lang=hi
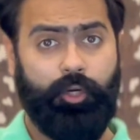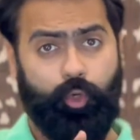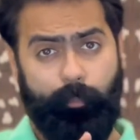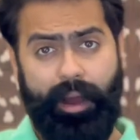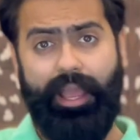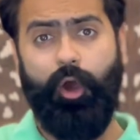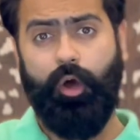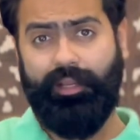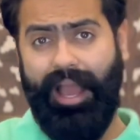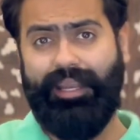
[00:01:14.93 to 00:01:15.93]
To buy
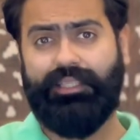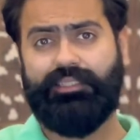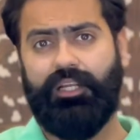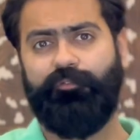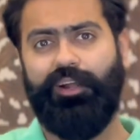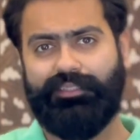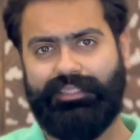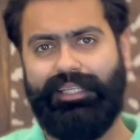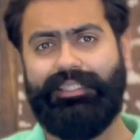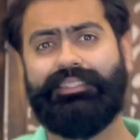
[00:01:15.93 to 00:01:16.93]
organic sunflower
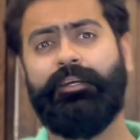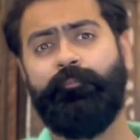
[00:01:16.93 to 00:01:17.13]
seeds,